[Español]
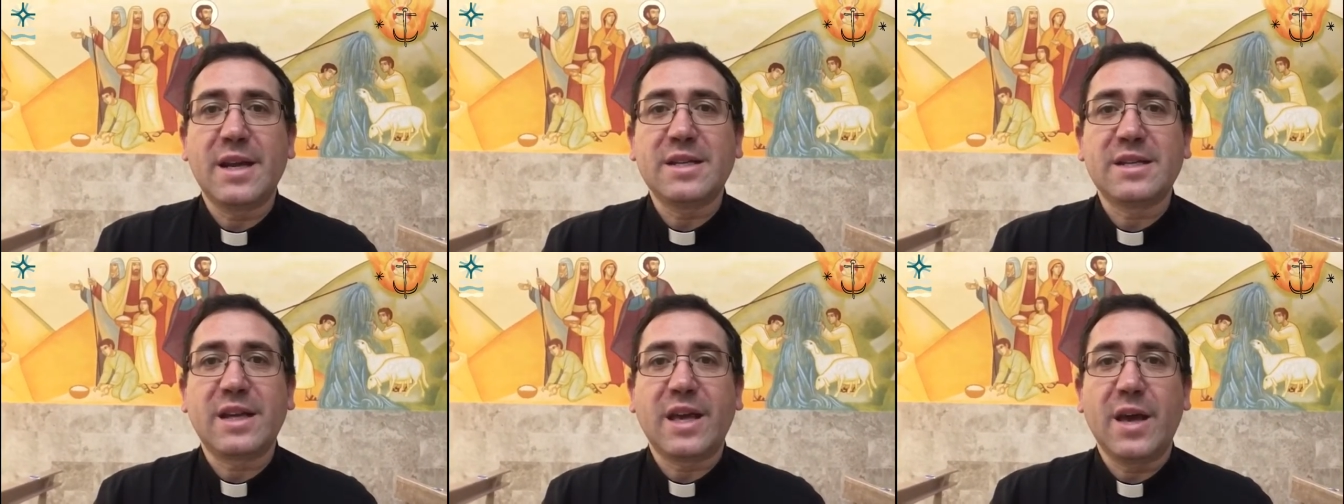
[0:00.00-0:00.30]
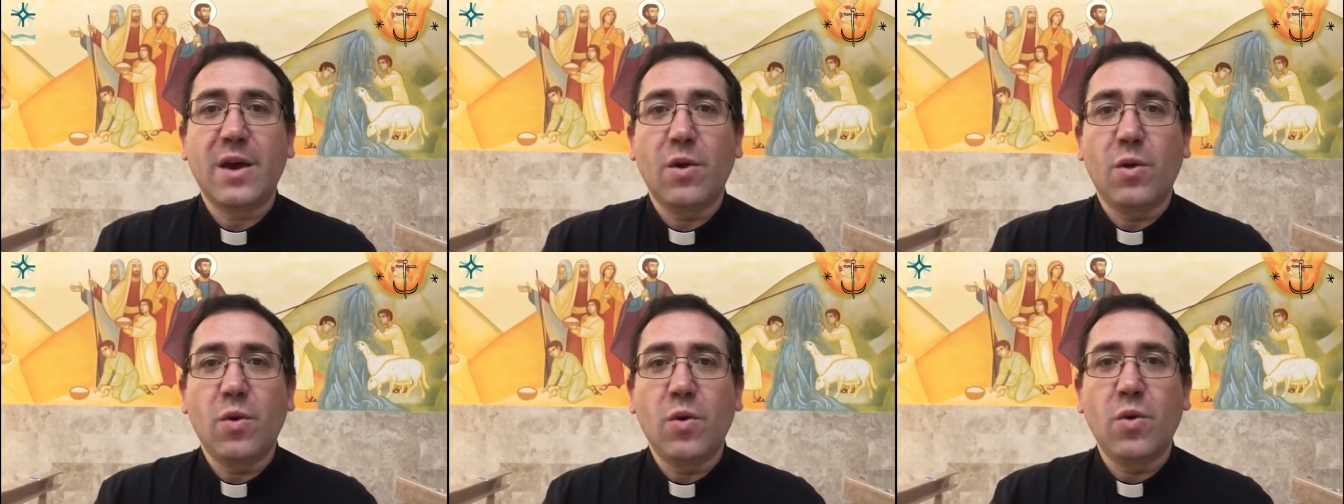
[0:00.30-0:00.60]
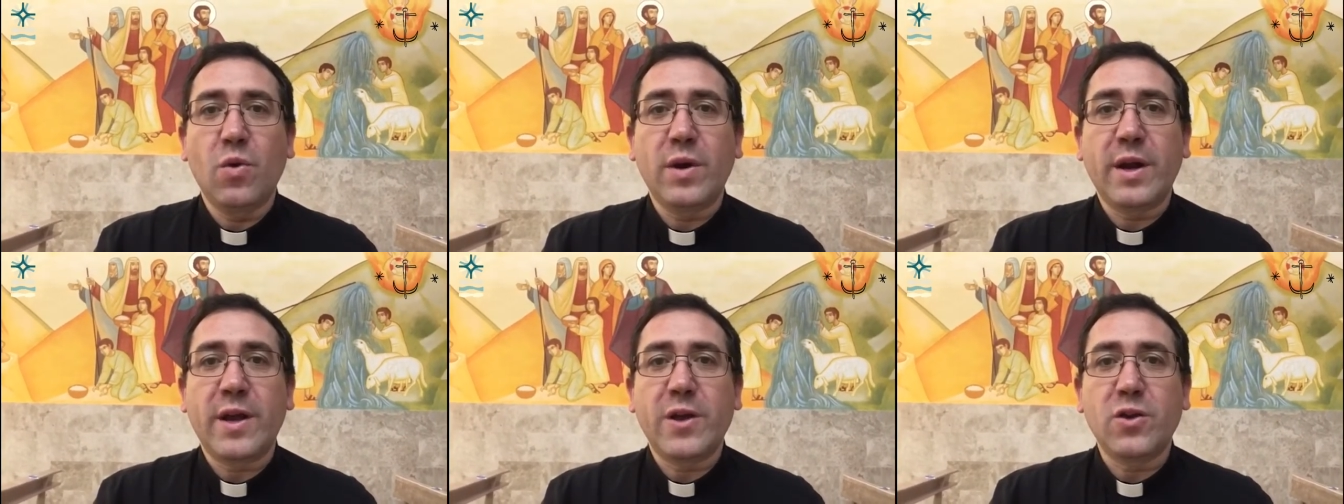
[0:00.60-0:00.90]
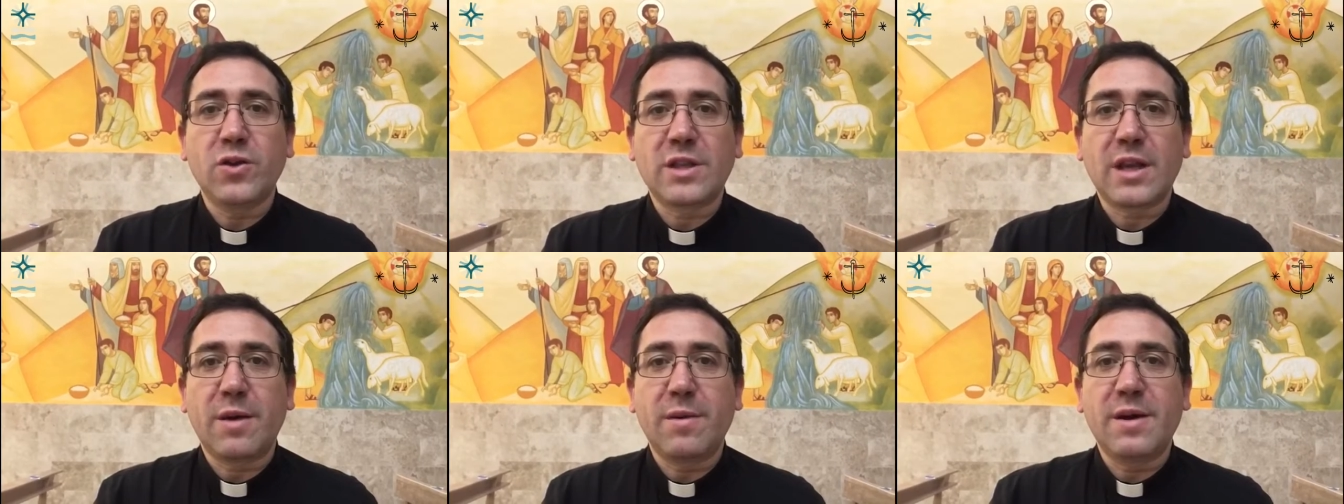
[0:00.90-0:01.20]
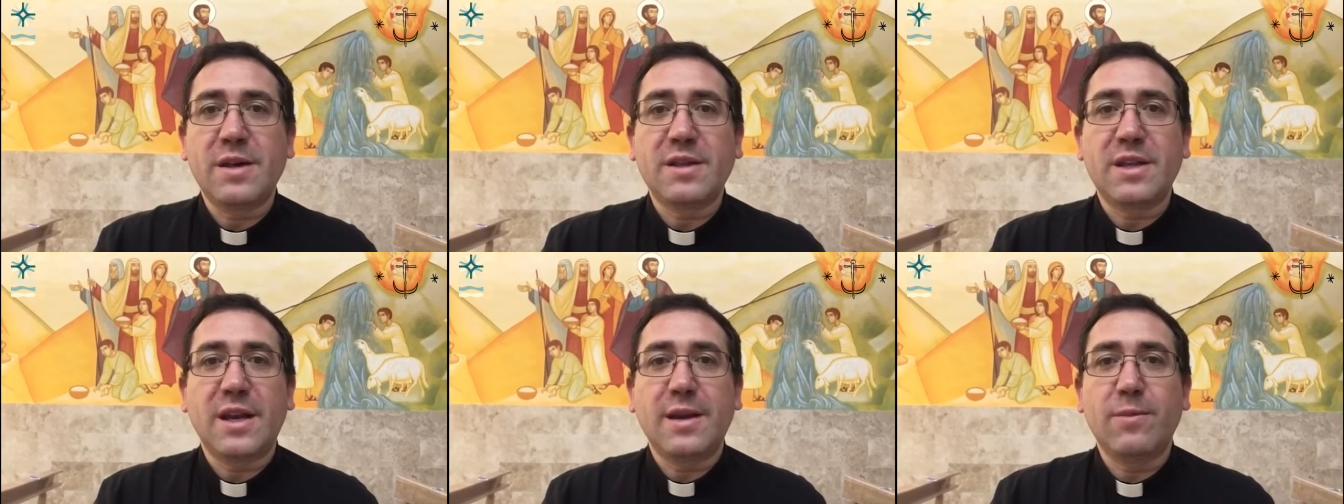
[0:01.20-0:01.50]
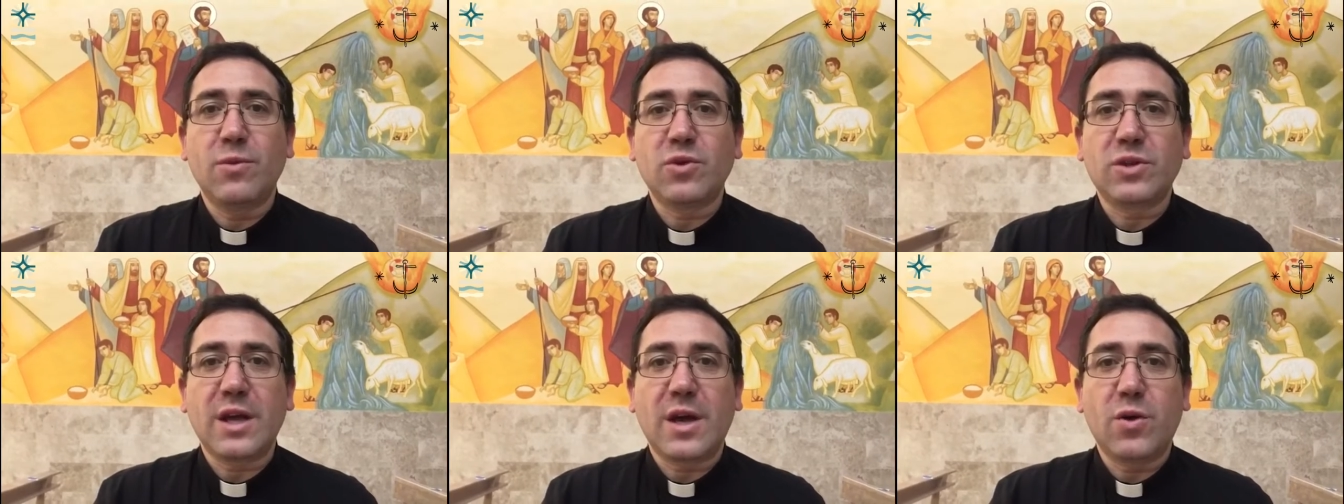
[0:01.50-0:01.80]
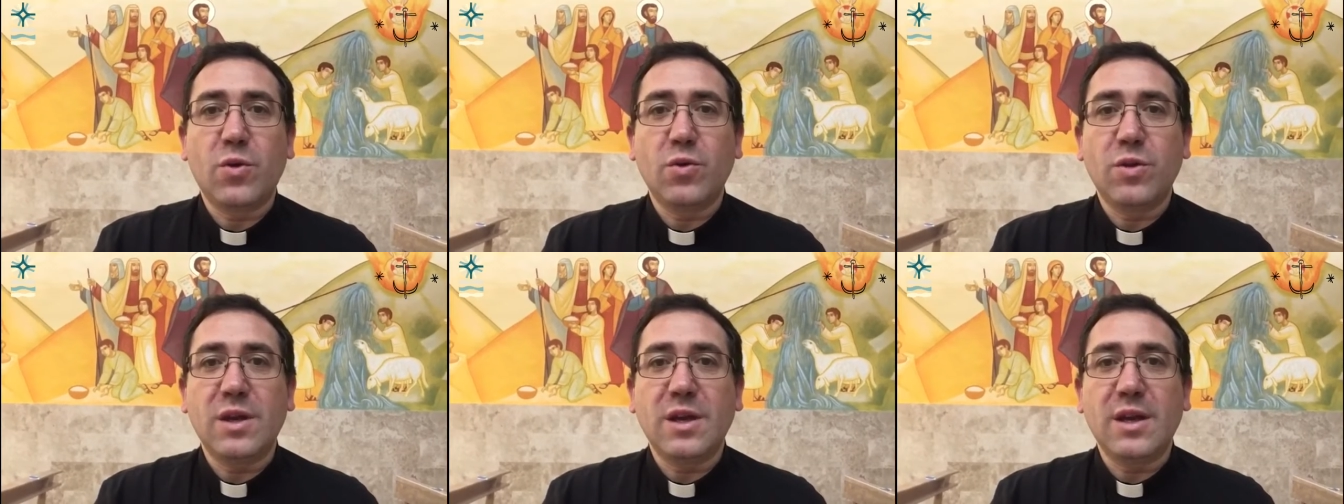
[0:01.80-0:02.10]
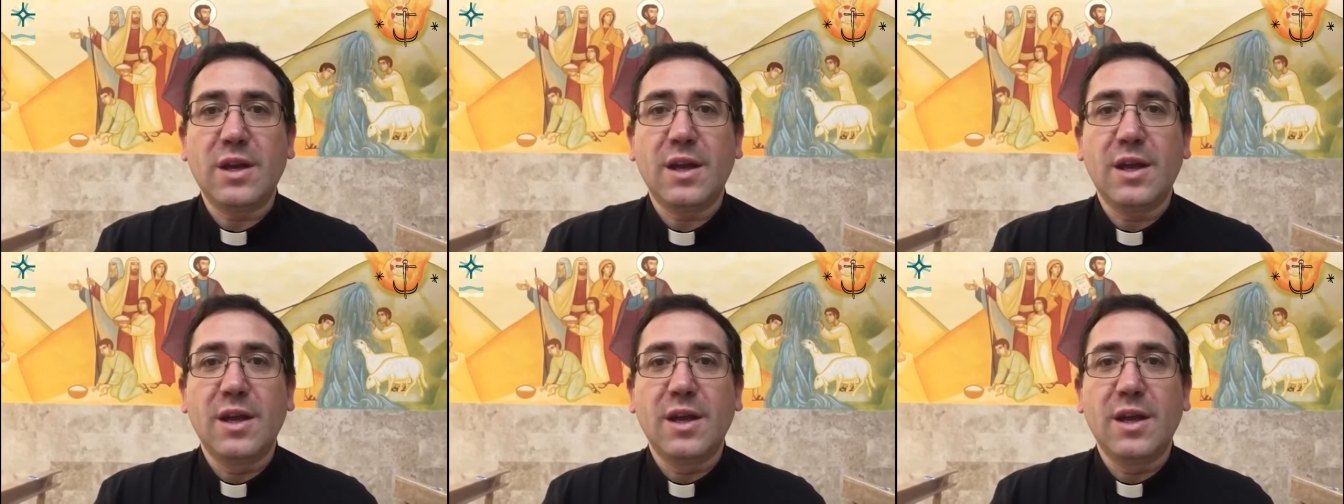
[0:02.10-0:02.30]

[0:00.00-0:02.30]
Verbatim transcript: es que una y otra vez tenemos que acudir